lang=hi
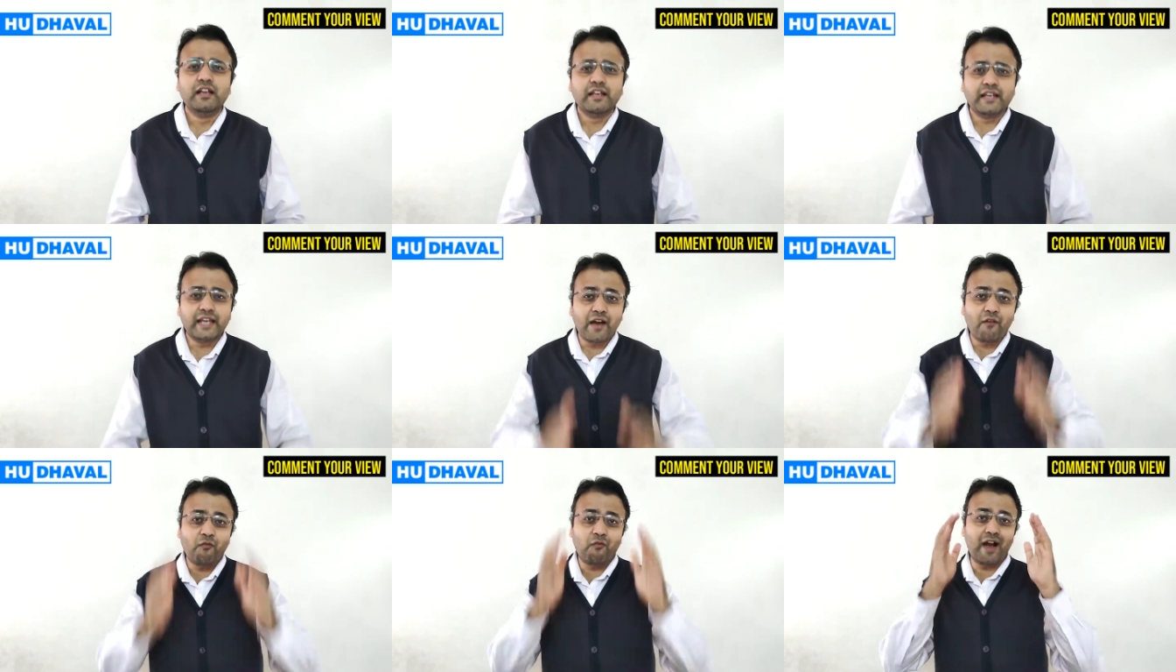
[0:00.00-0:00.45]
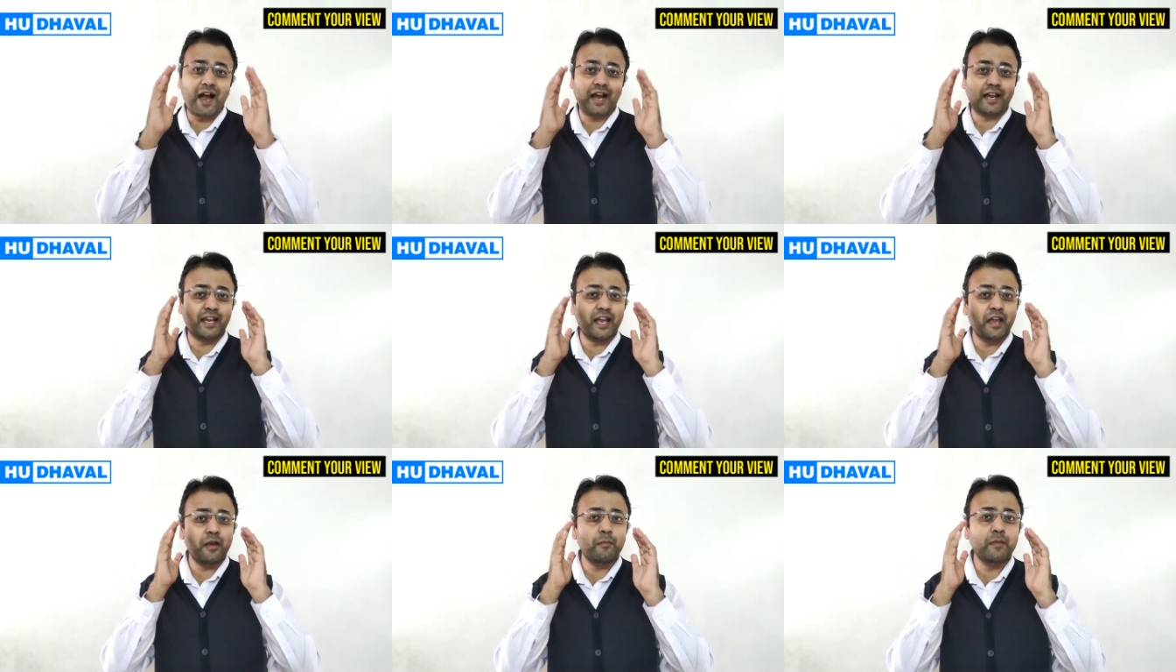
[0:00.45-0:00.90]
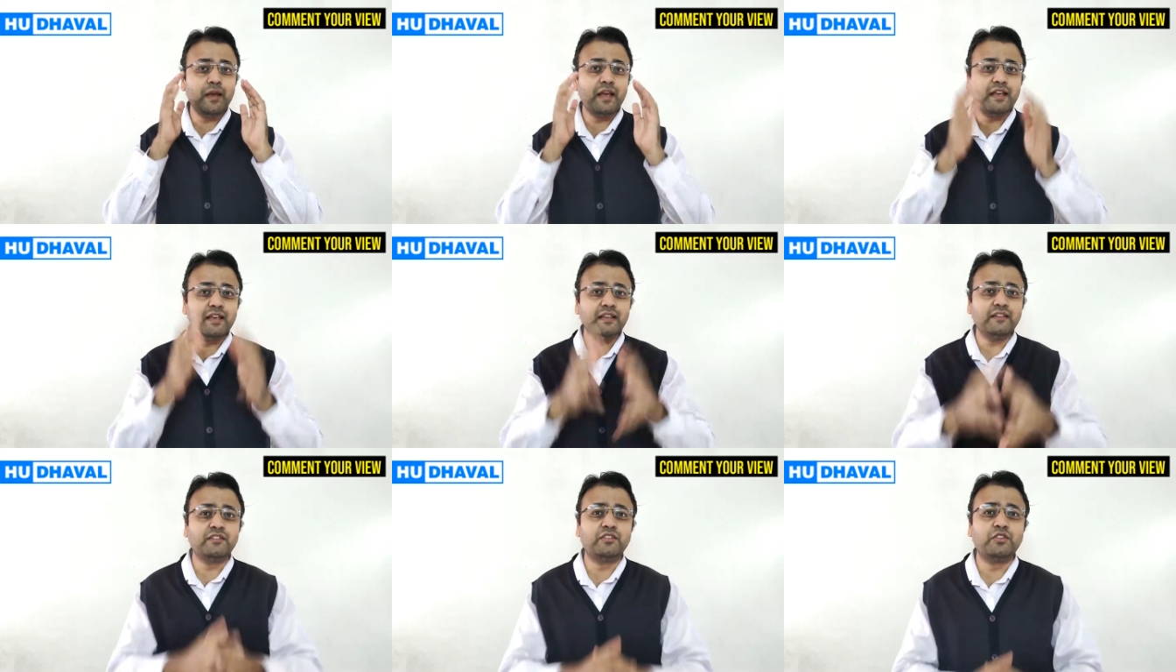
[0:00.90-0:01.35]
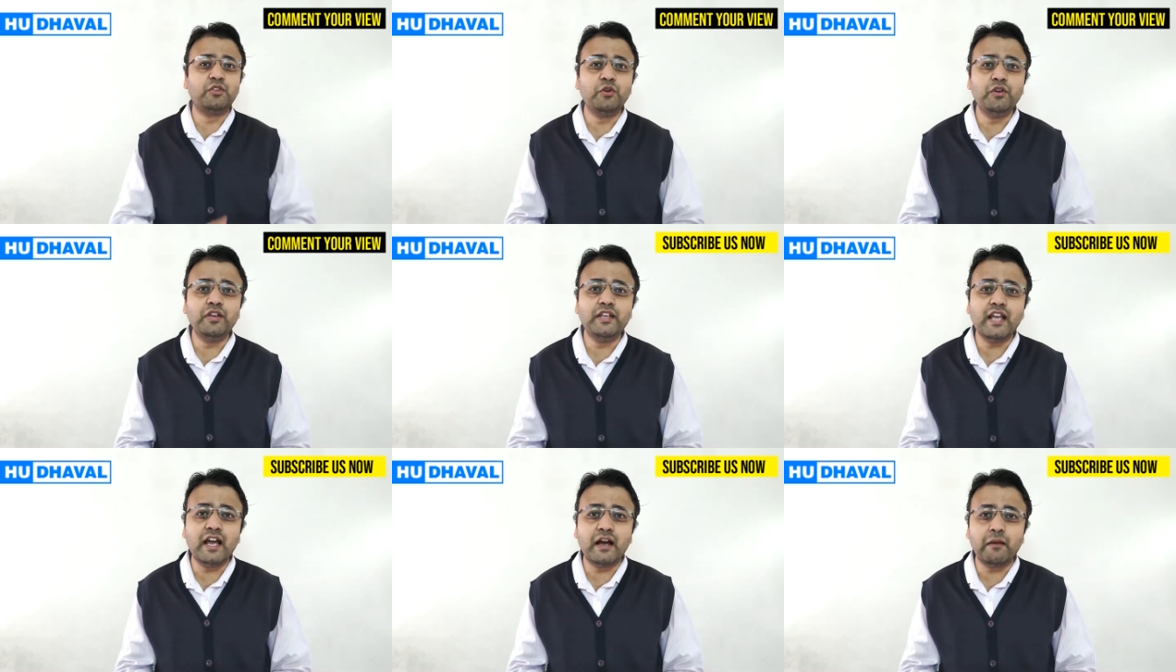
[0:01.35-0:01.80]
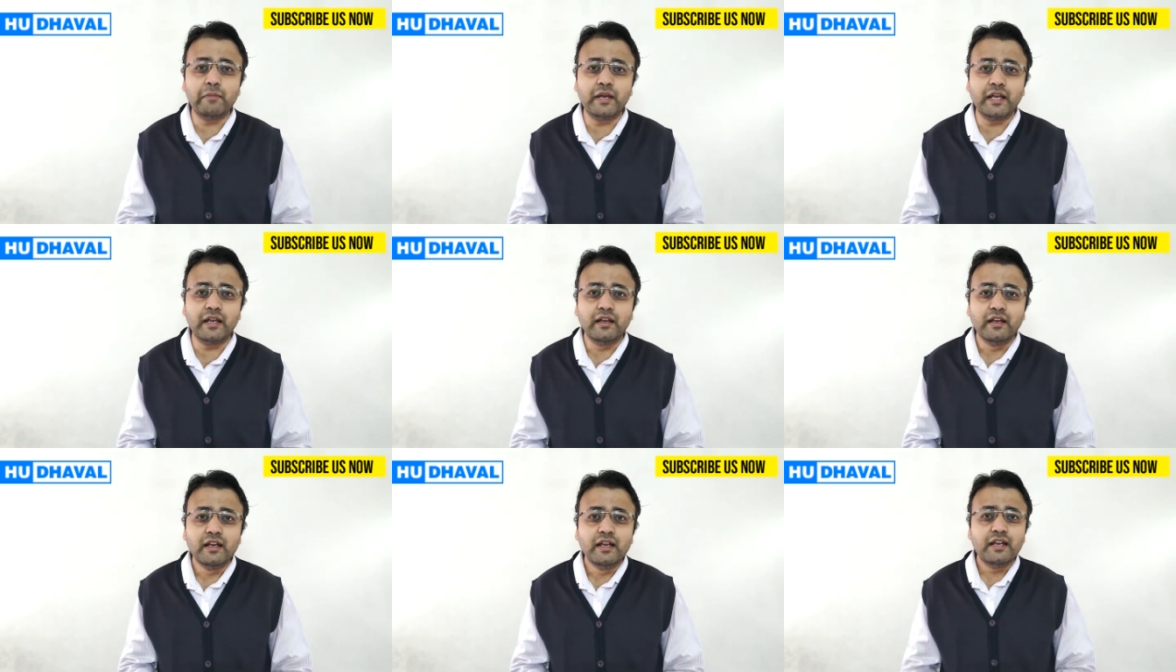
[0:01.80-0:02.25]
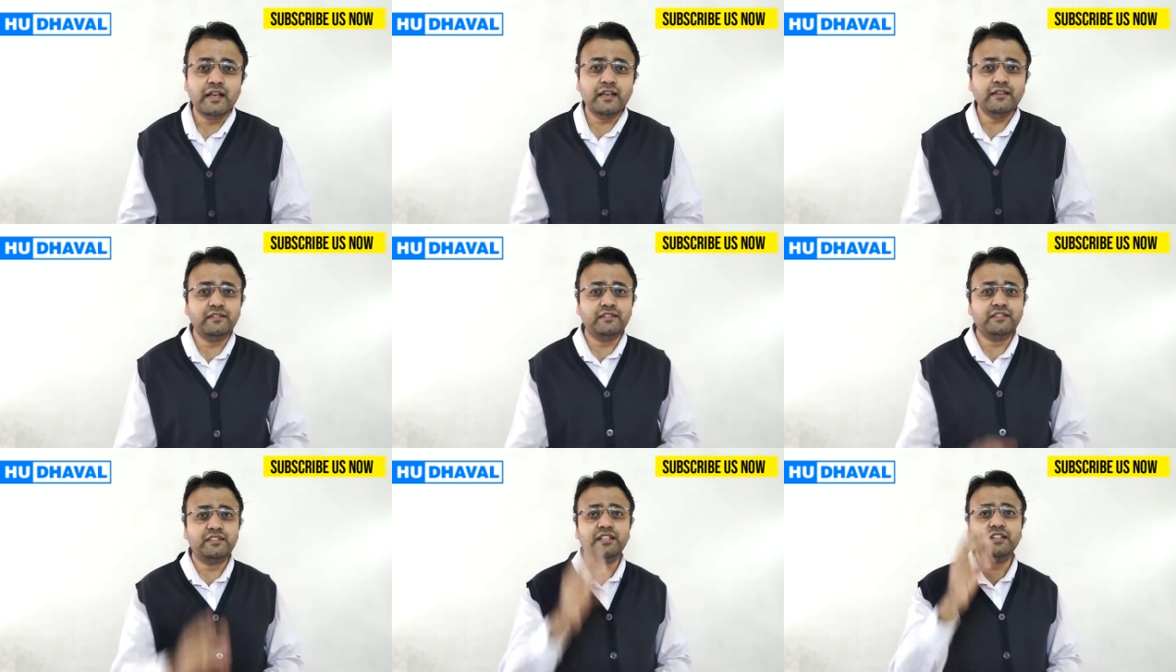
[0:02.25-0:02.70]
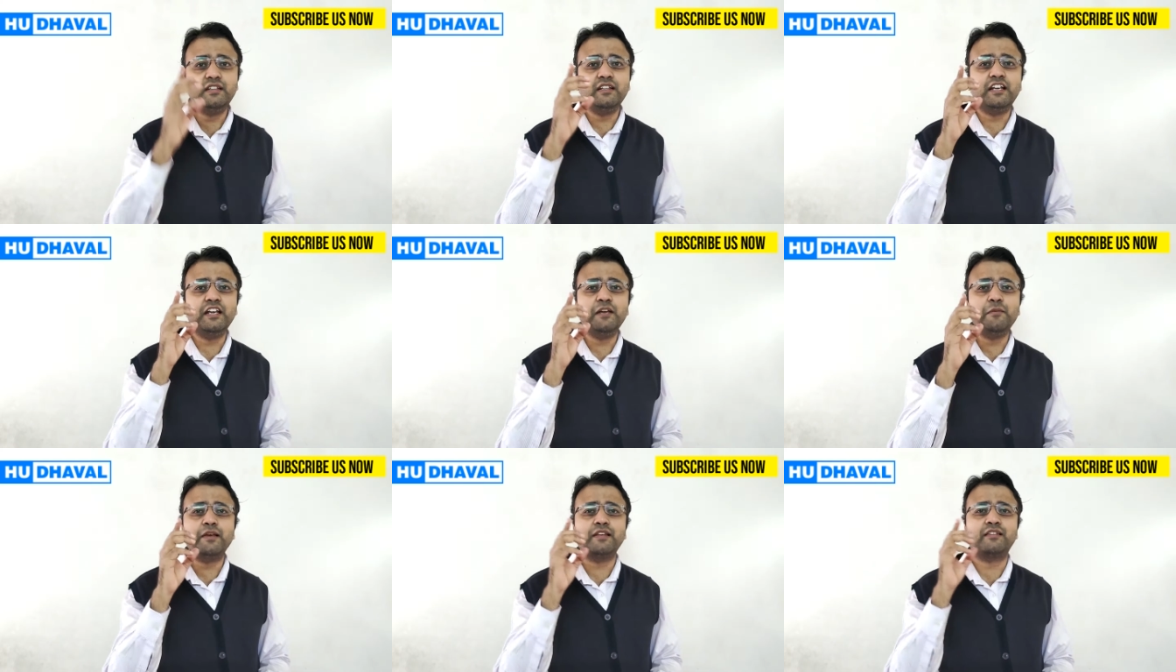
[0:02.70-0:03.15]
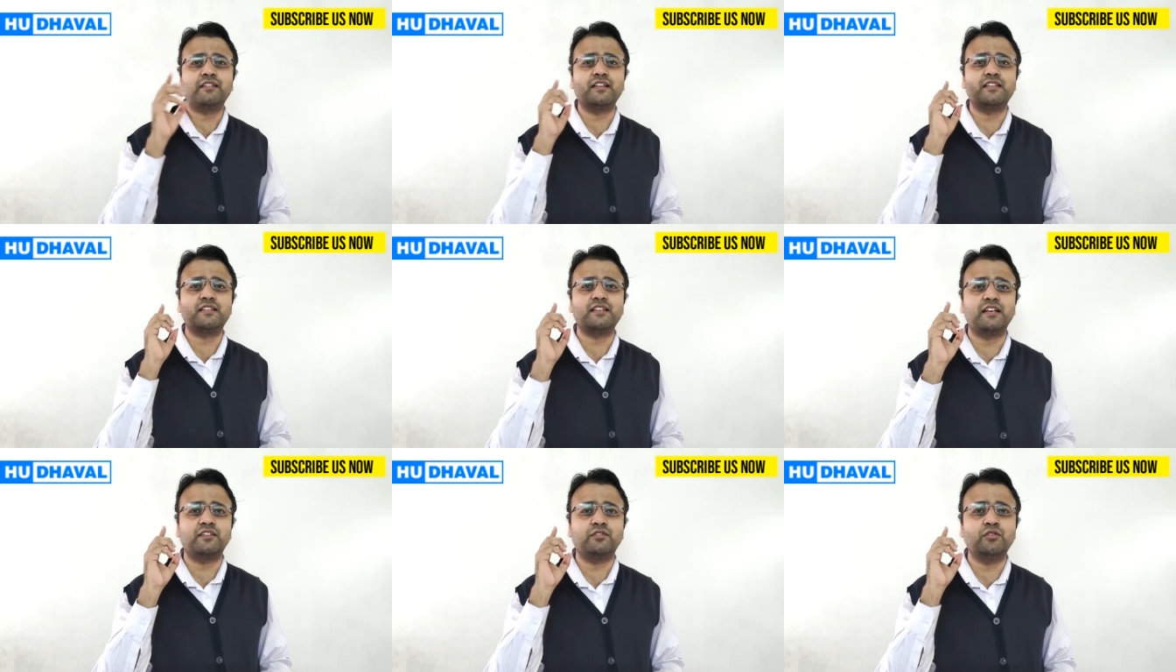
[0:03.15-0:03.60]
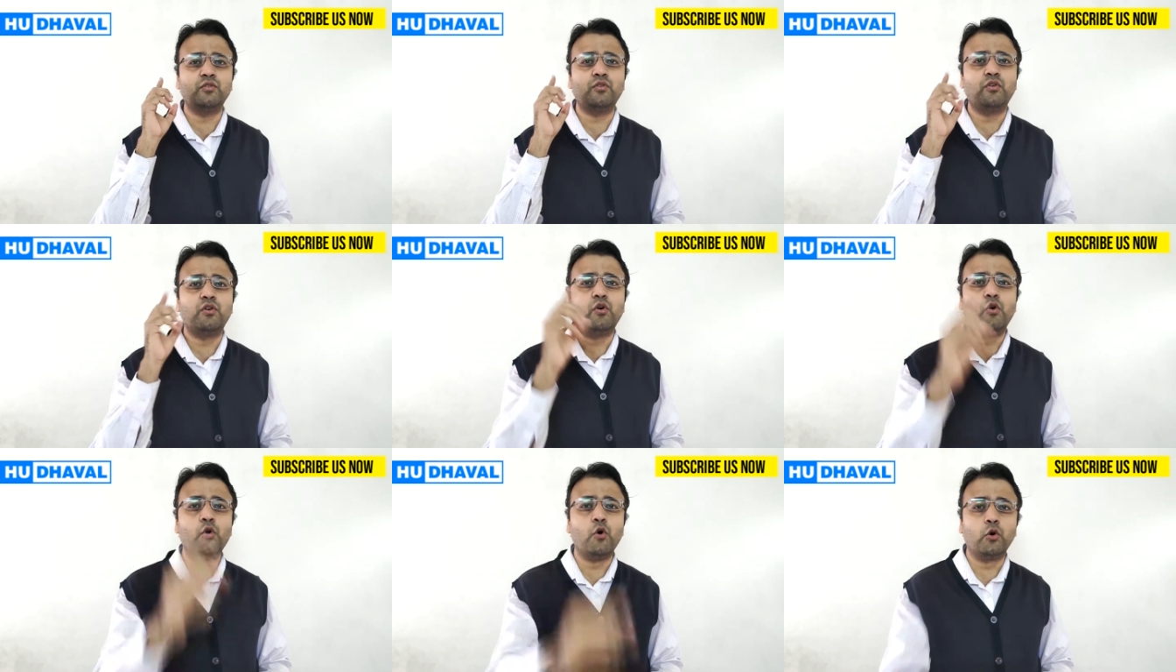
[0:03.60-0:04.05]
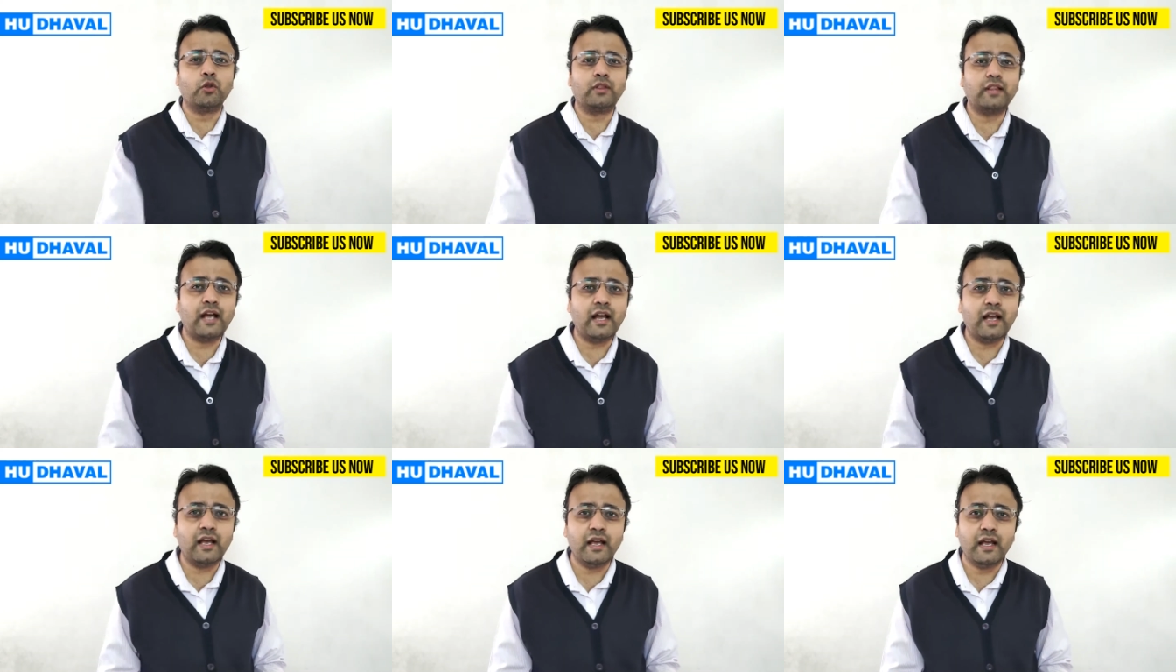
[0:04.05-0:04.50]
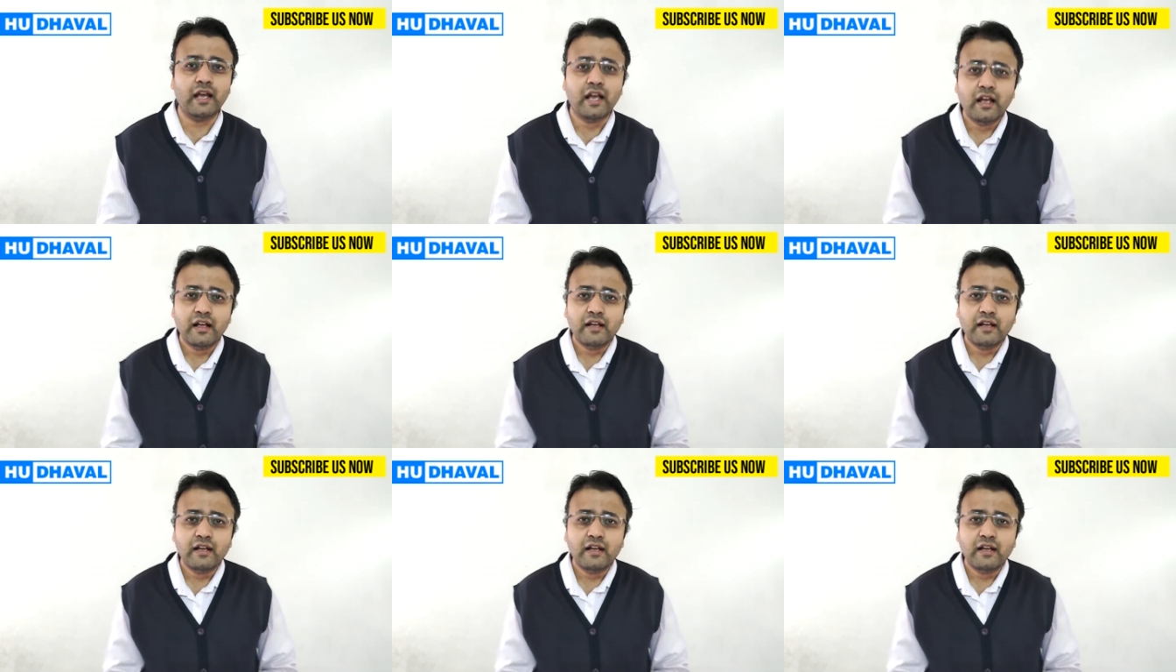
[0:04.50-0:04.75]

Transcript: क्या वाकई में इस दुनिया में इस जिंदगी में सच्चा सुख होता है